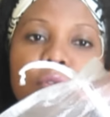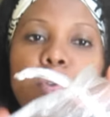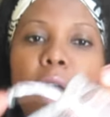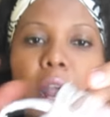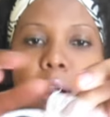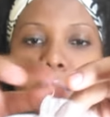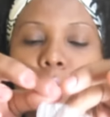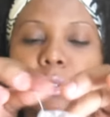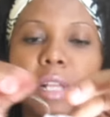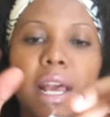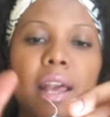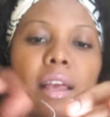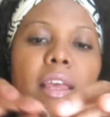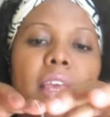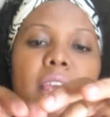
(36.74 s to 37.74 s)
voal,
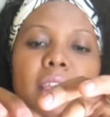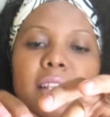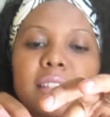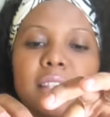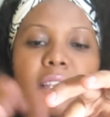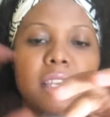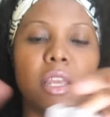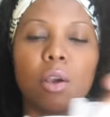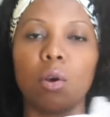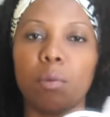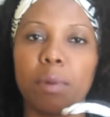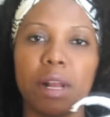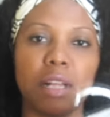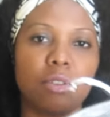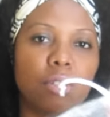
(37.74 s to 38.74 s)
tá? Esse saquinho é
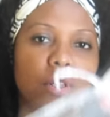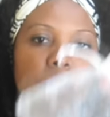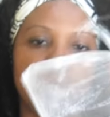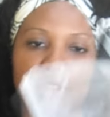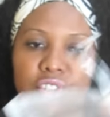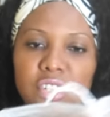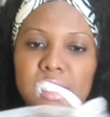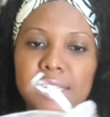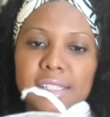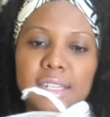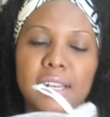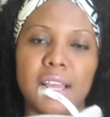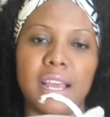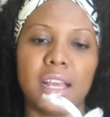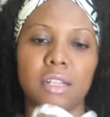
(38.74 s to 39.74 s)
comprado em loja de
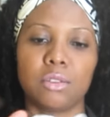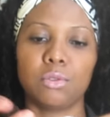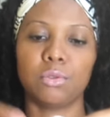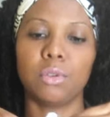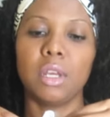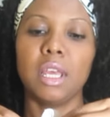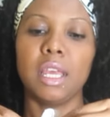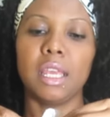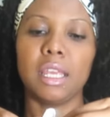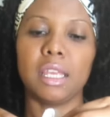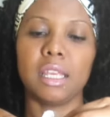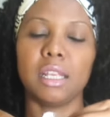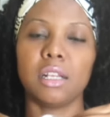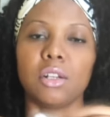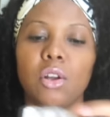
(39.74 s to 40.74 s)
artesanato,
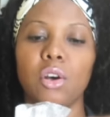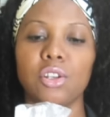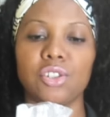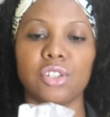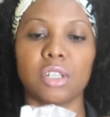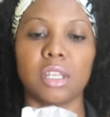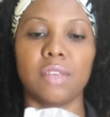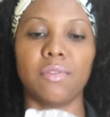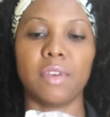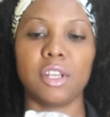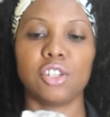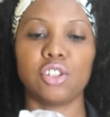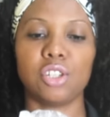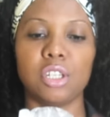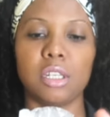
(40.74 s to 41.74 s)
em loja que
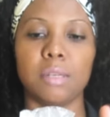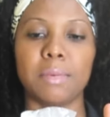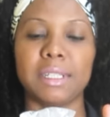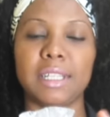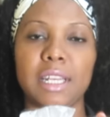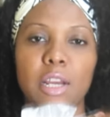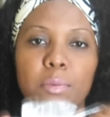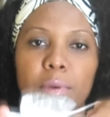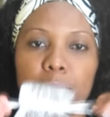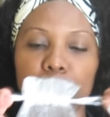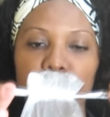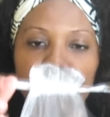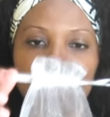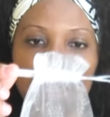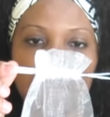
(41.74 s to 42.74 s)
vende material para
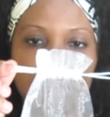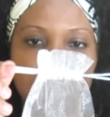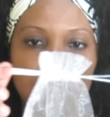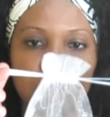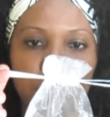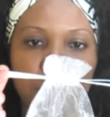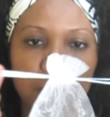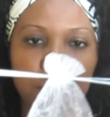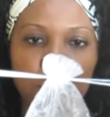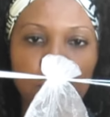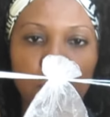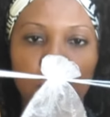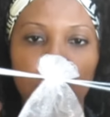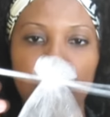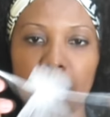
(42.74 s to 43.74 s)
bijuteria, porque é
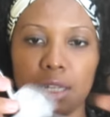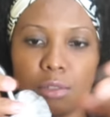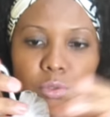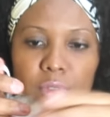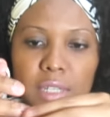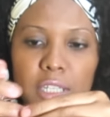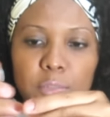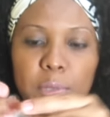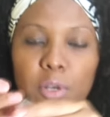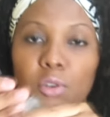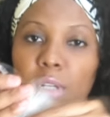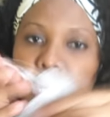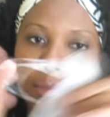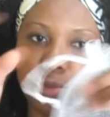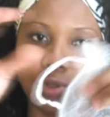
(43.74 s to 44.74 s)
muito colocado, usado para
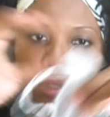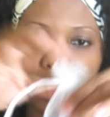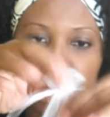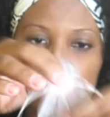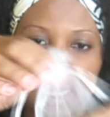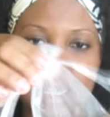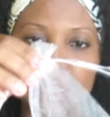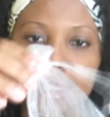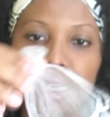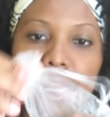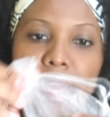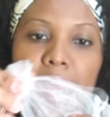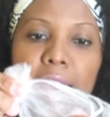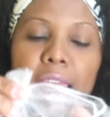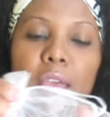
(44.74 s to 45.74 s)
colocar bijuteria.
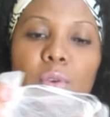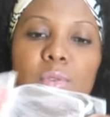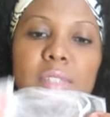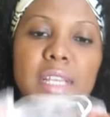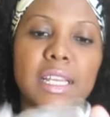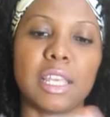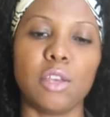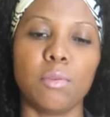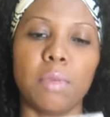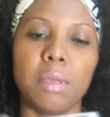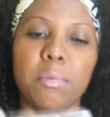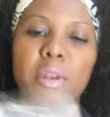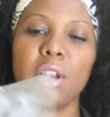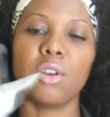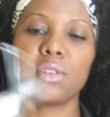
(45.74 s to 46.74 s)
É um saquinho
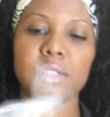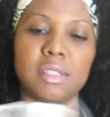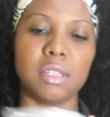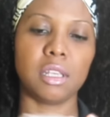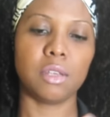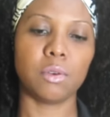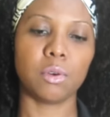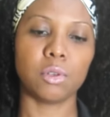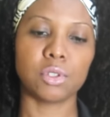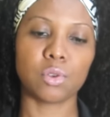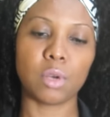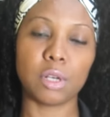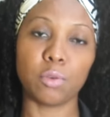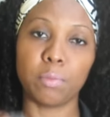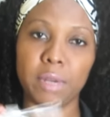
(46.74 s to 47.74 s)
bem brilhosinho, eu
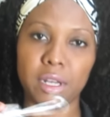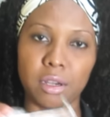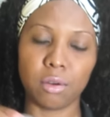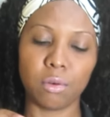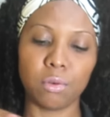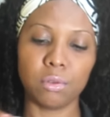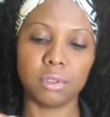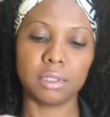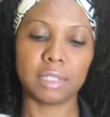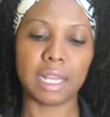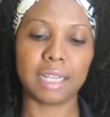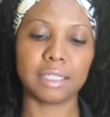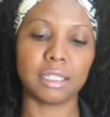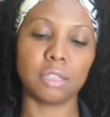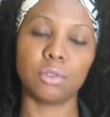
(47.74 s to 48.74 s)
escolhi o branco,
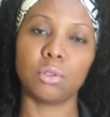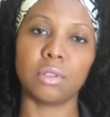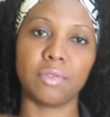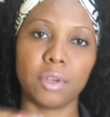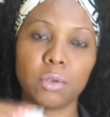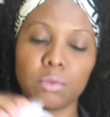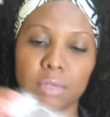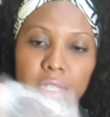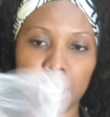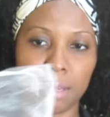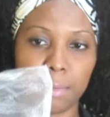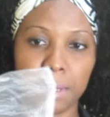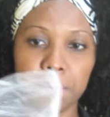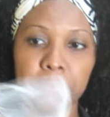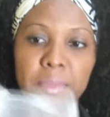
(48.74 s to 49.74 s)
tá? Que tem tudo a ver com o
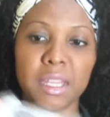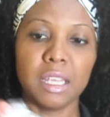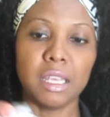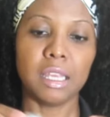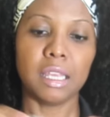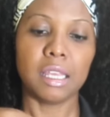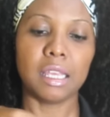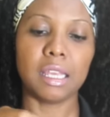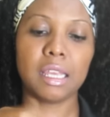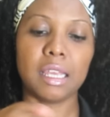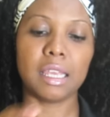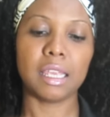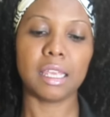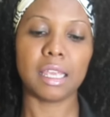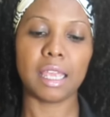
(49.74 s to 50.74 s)
tema.
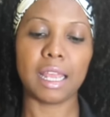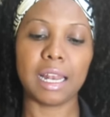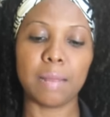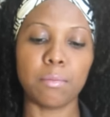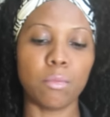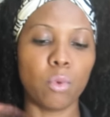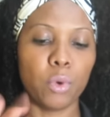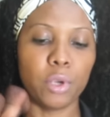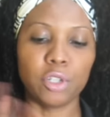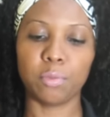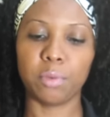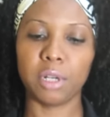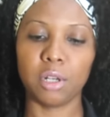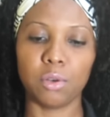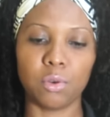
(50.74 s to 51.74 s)
E ele é muito
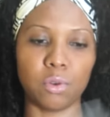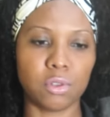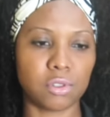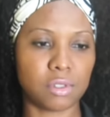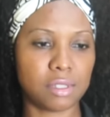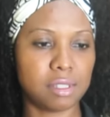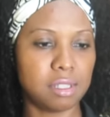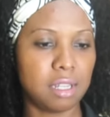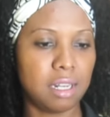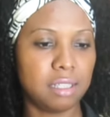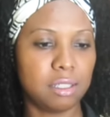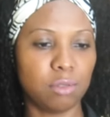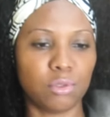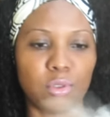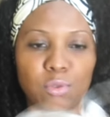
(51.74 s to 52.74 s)
brilhoso, assim, ele
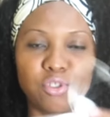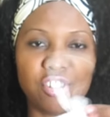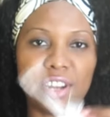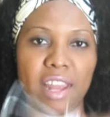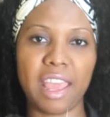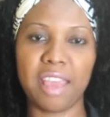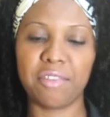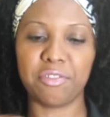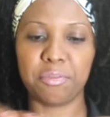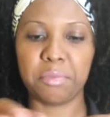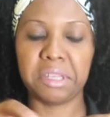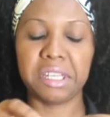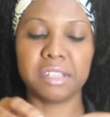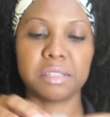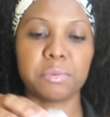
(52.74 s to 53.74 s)
tem um tom de neve
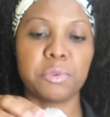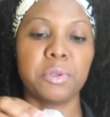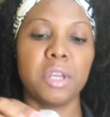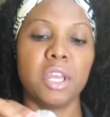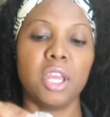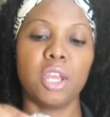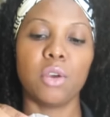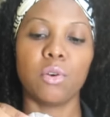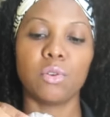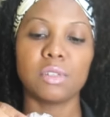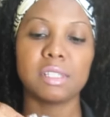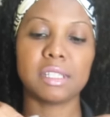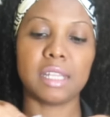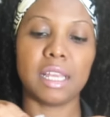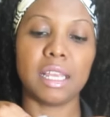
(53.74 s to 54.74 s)
mesmo, eu
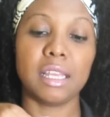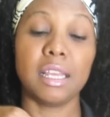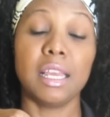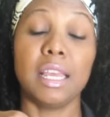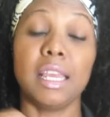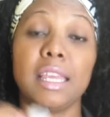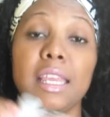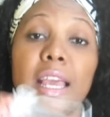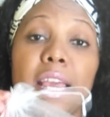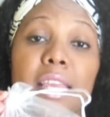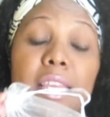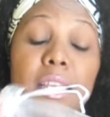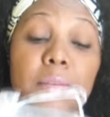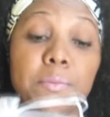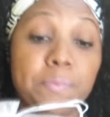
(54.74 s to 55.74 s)
gostei. E
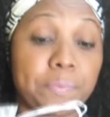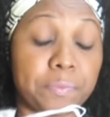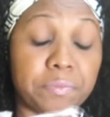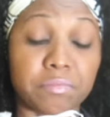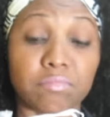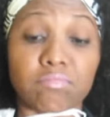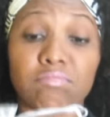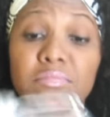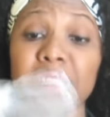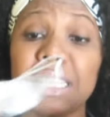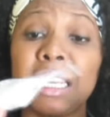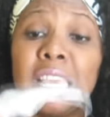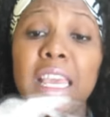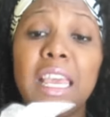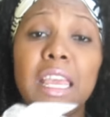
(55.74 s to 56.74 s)
aí,
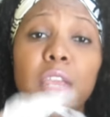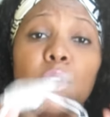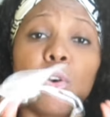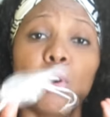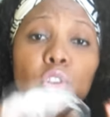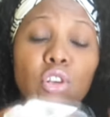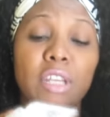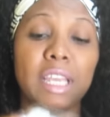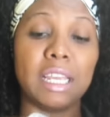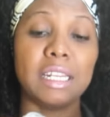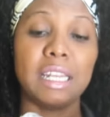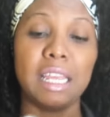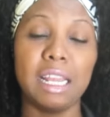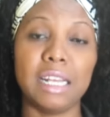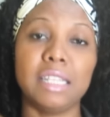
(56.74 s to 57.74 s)
é, eu coloquei
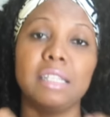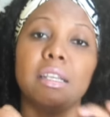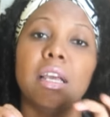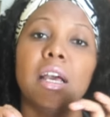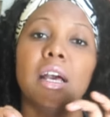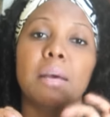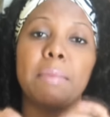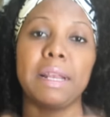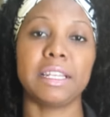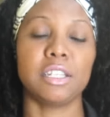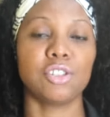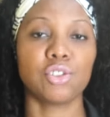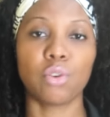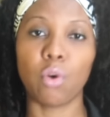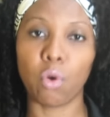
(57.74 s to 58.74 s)
nele a
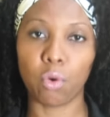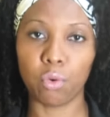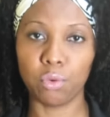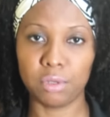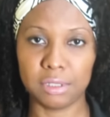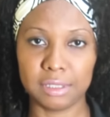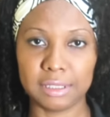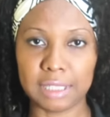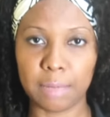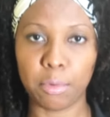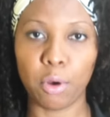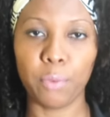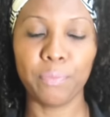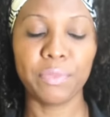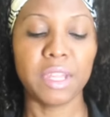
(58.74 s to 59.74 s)
balinha de coco tá
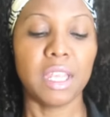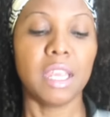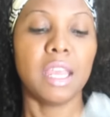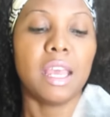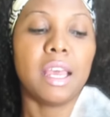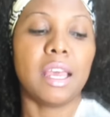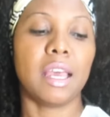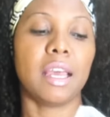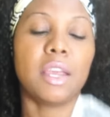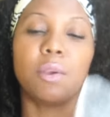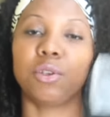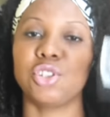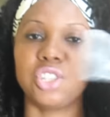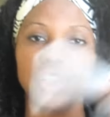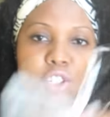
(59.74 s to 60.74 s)
bom? É,
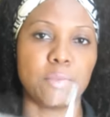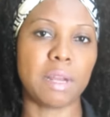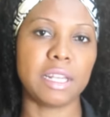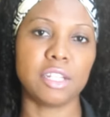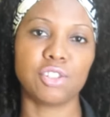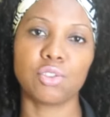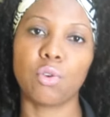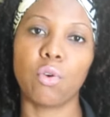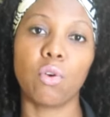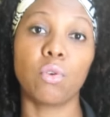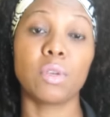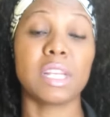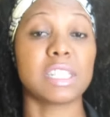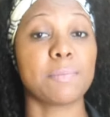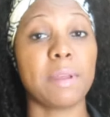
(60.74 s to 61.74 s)
eu enchi de balinha de
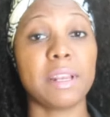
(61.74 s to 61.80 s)
coco e as